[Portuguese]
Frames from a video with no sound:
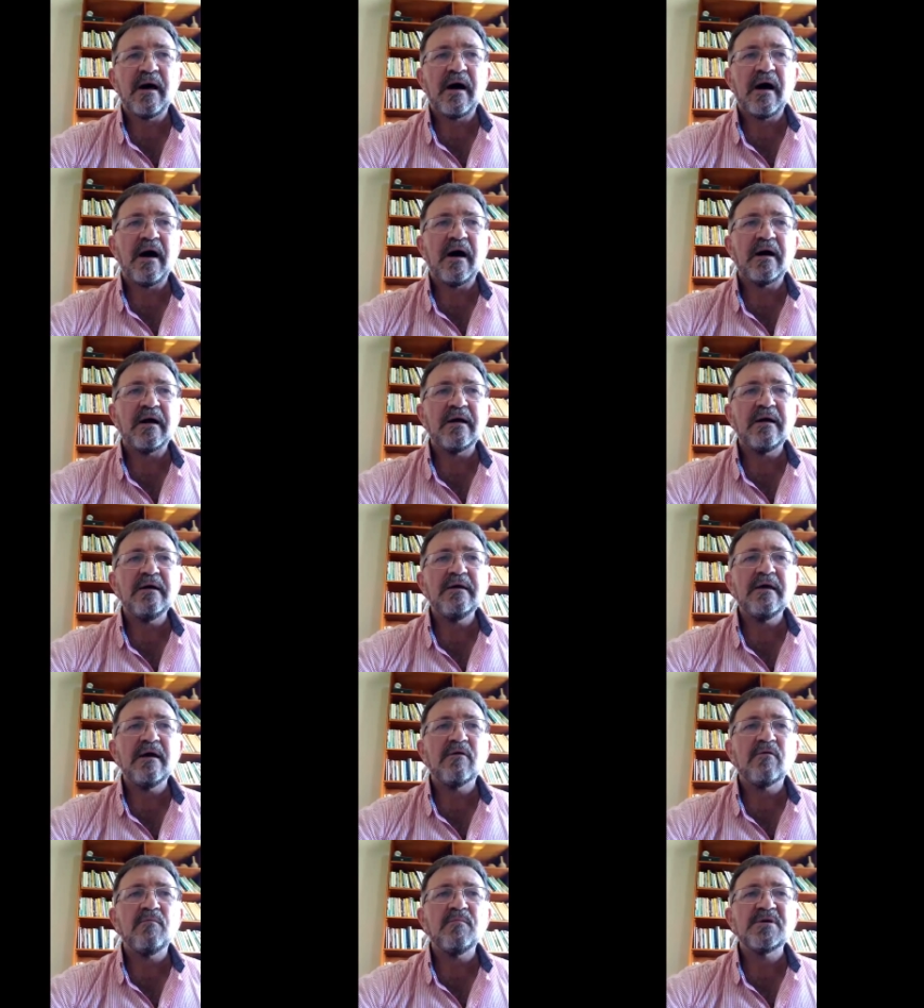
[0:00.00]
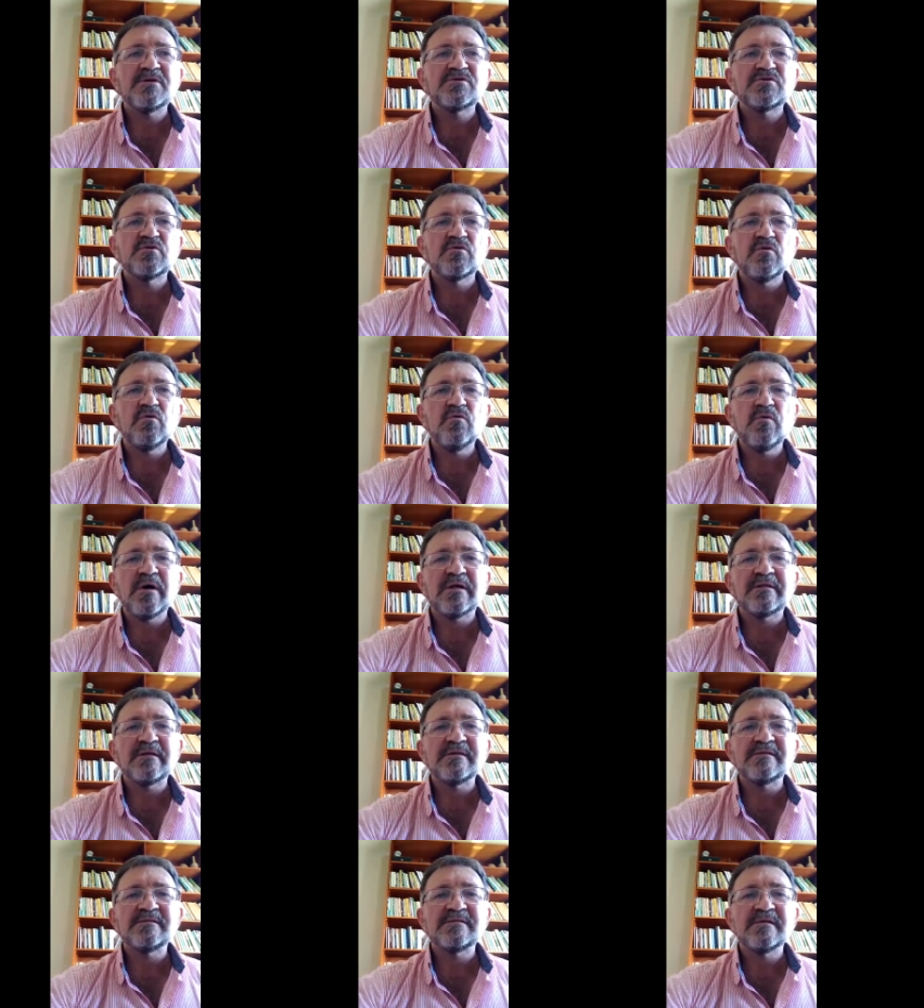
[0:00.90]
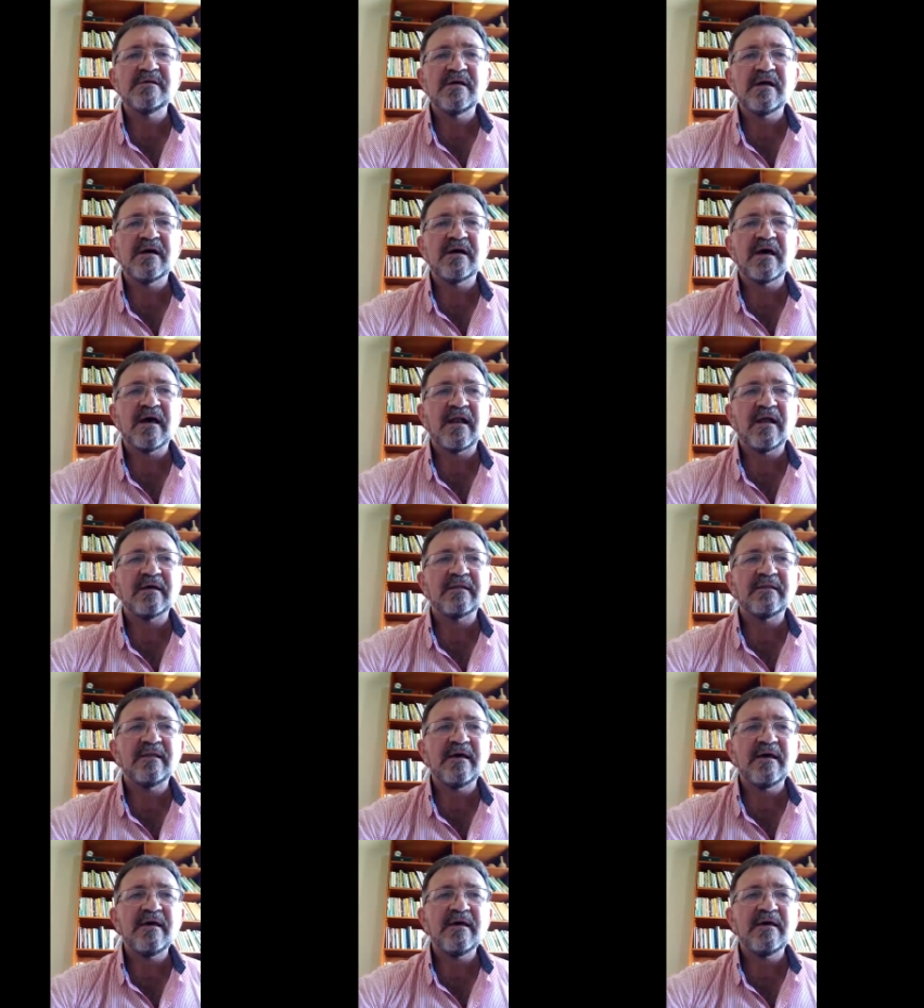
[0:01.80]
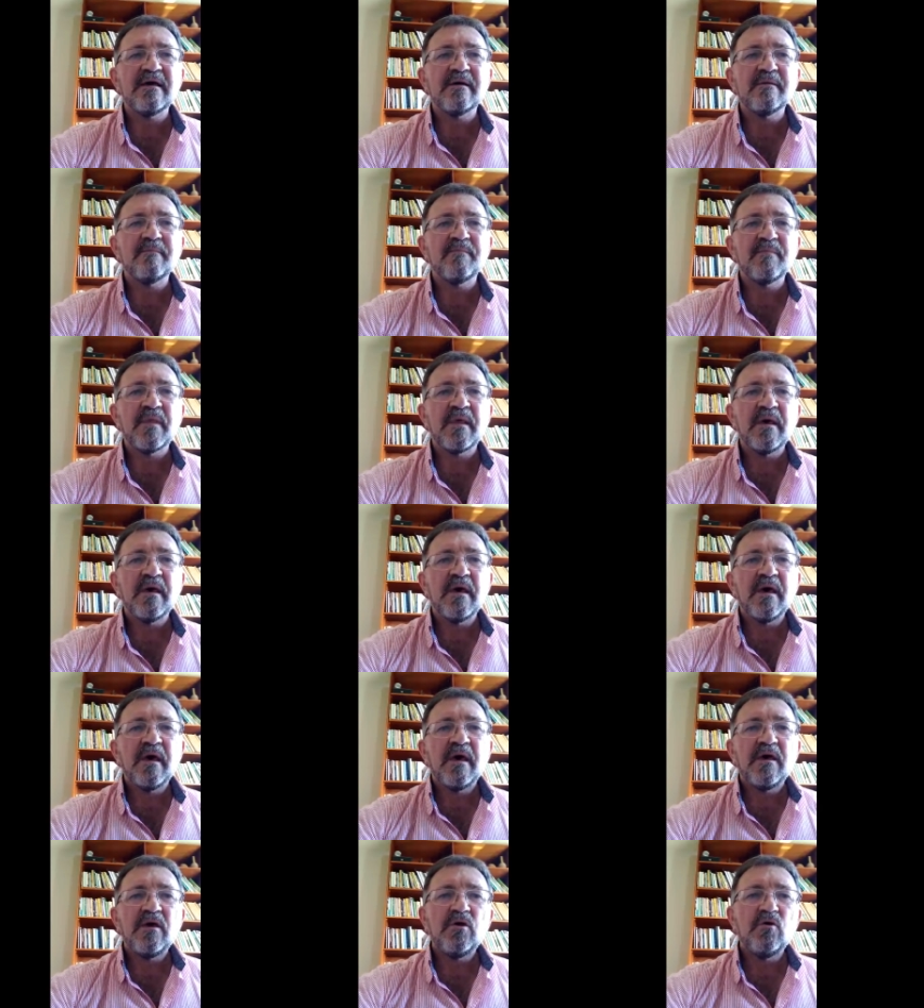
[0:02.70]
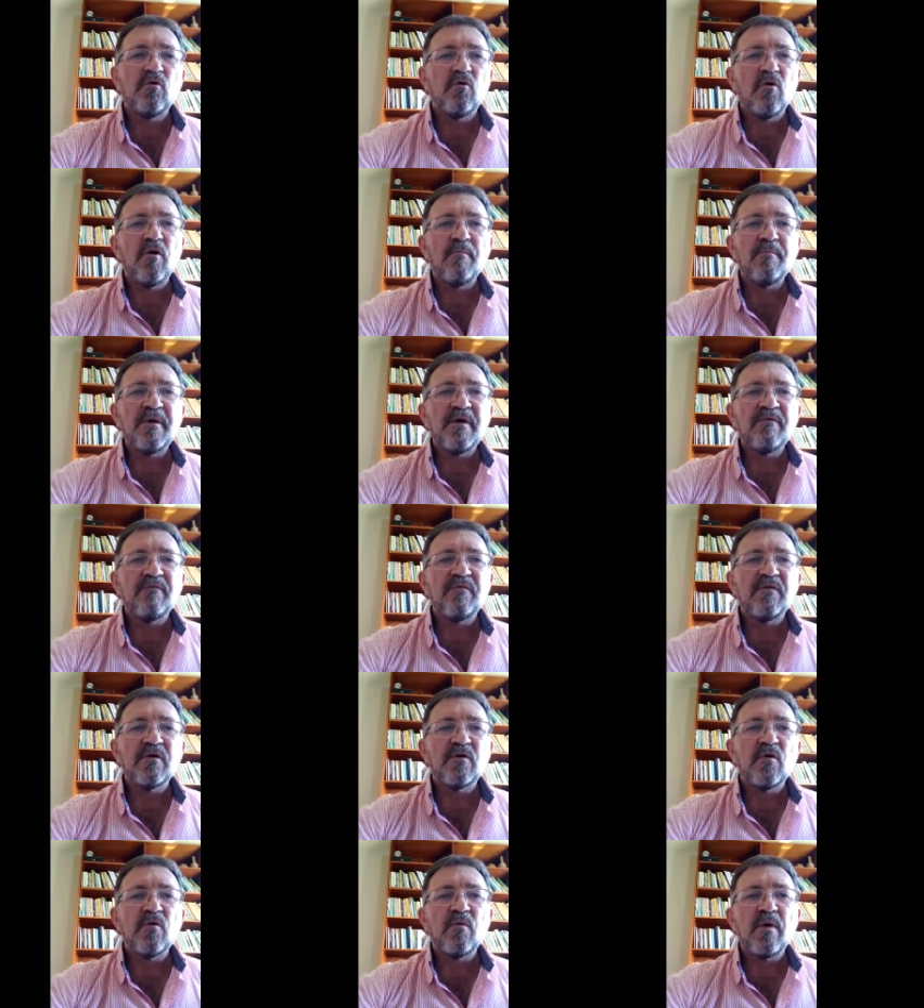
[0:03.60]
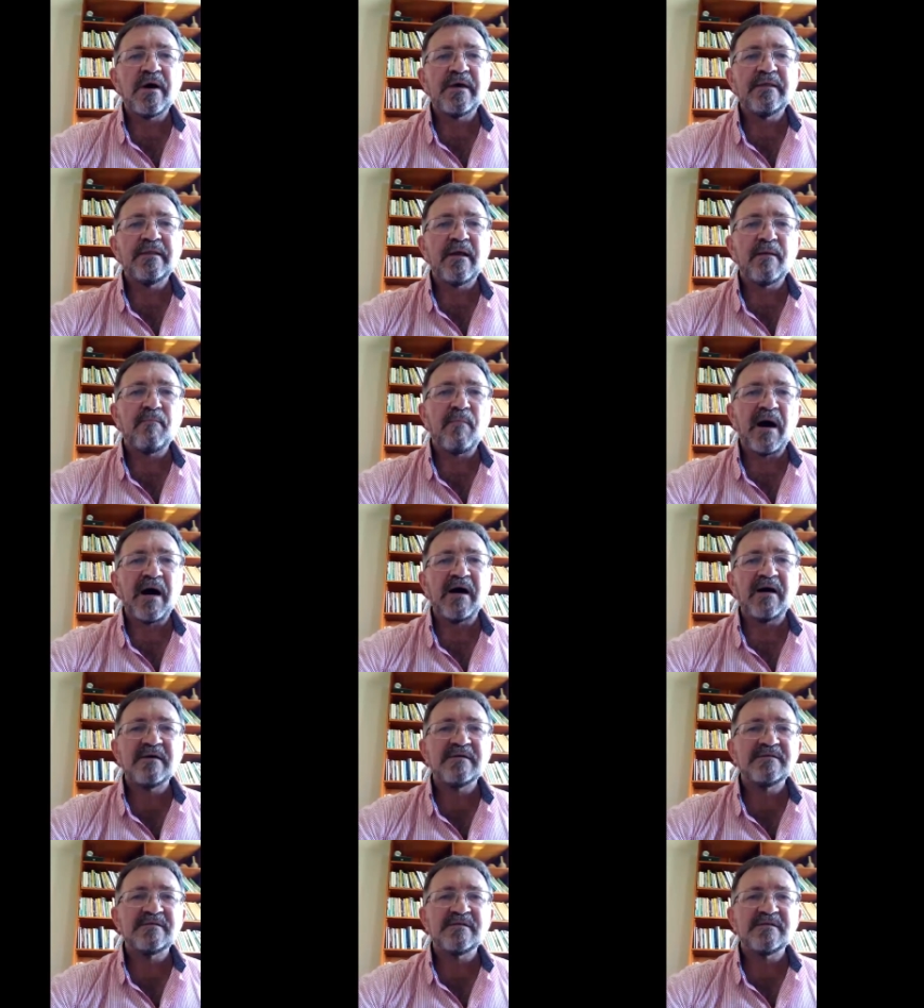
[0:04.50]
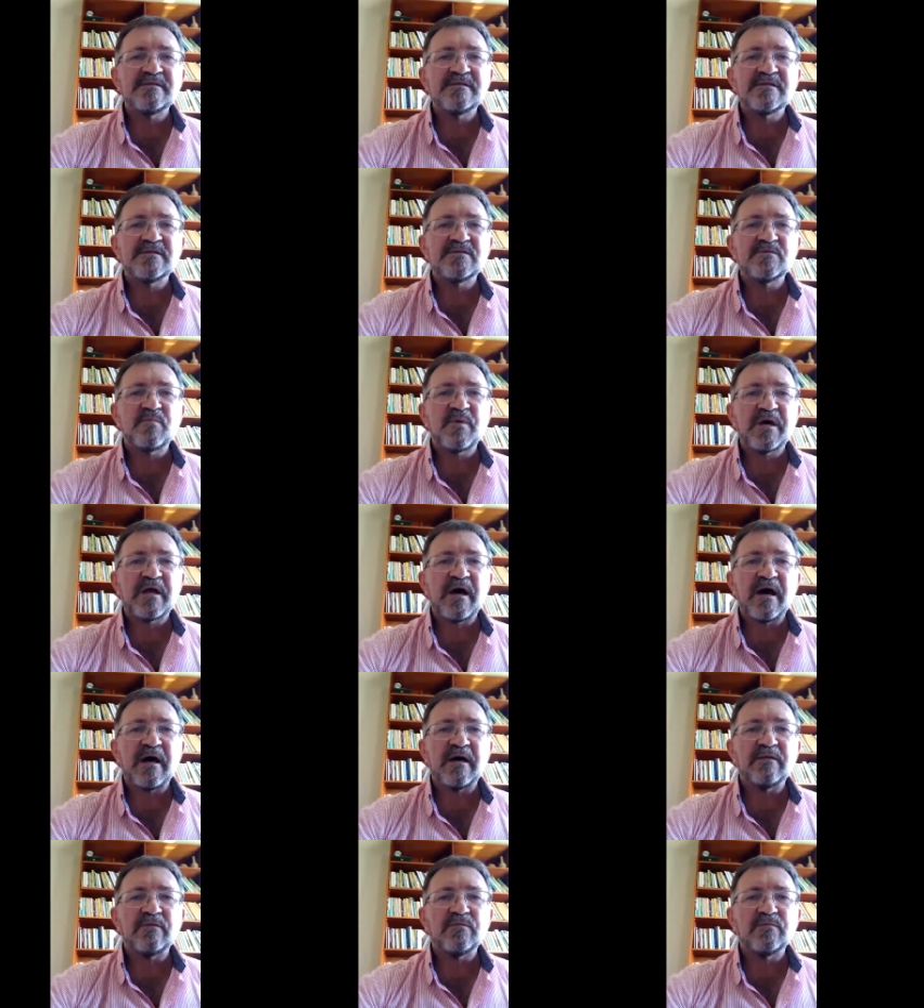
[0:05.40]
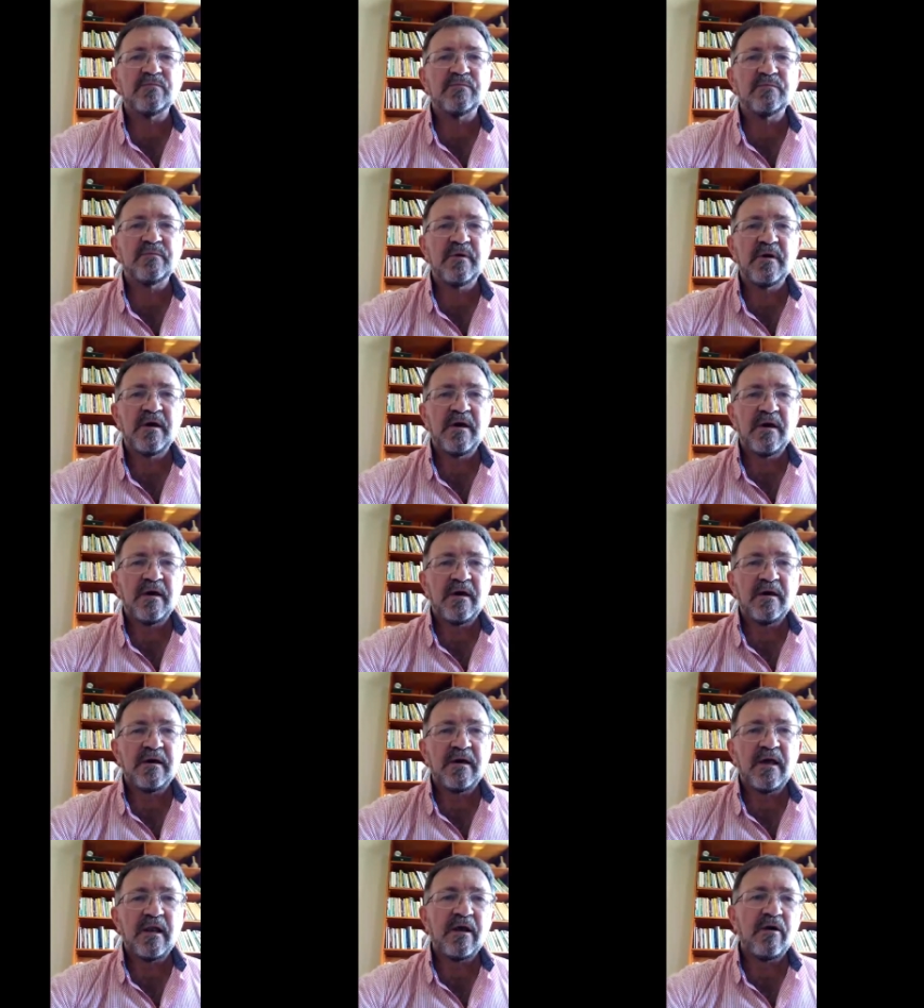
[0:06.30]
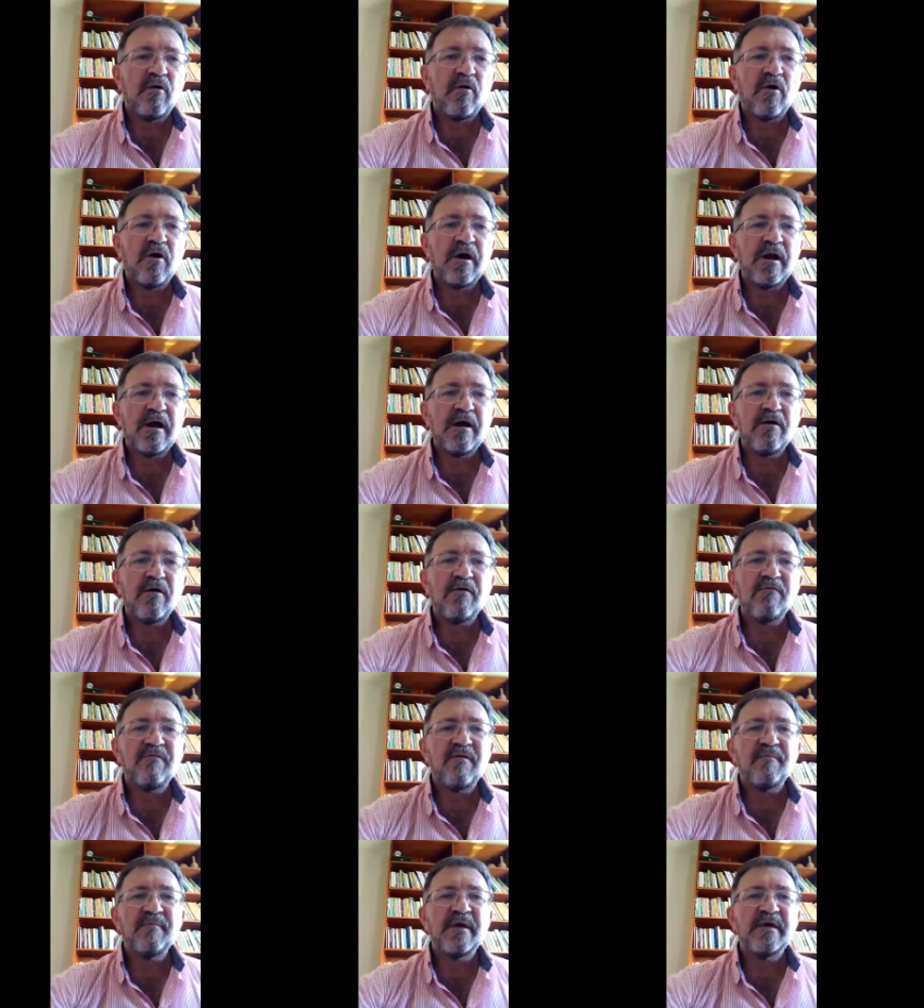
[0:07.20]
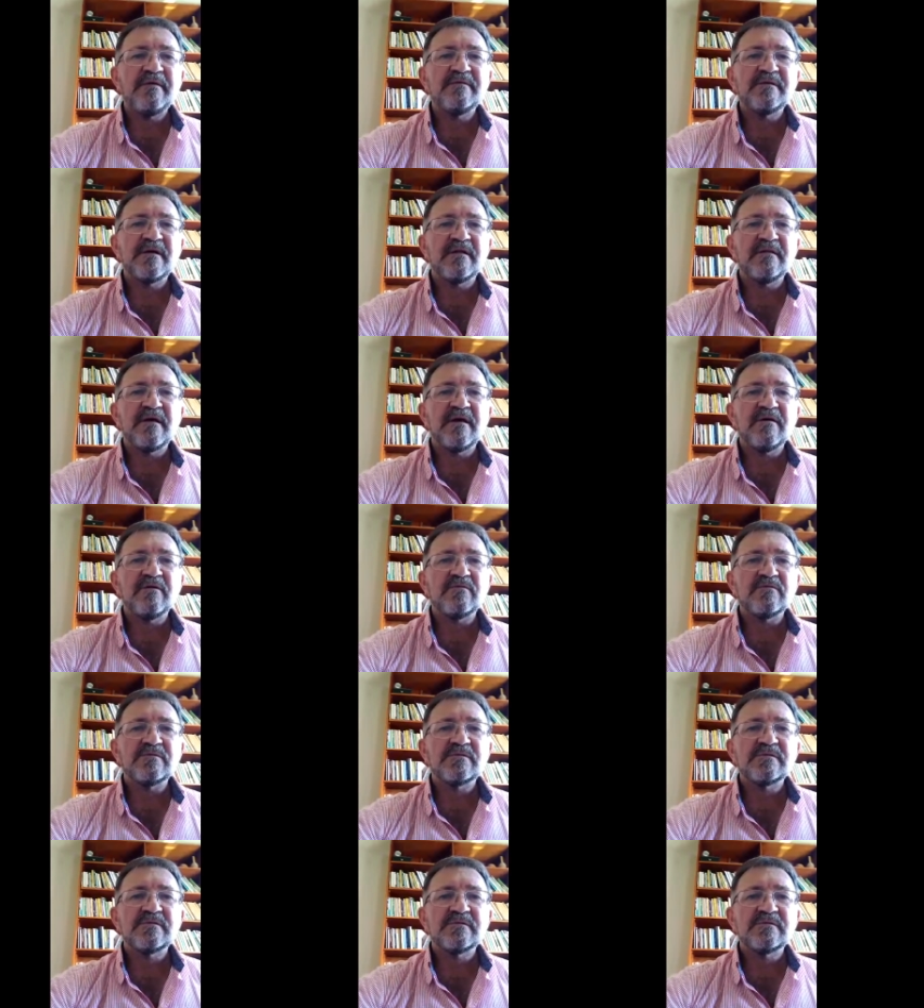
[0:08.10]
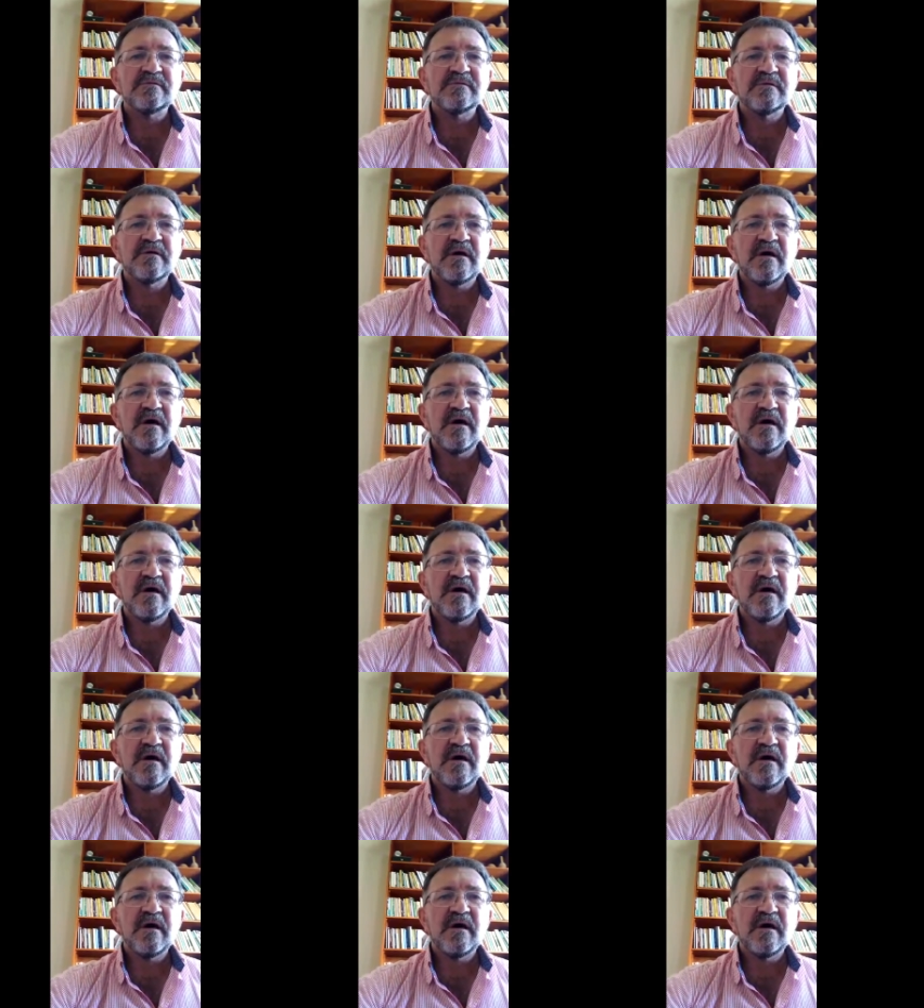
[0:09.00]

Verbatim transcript: A aranha começou a tecer aquela teia e o homem ficou ainda mais desesperado. Ele ora novamente a Deus.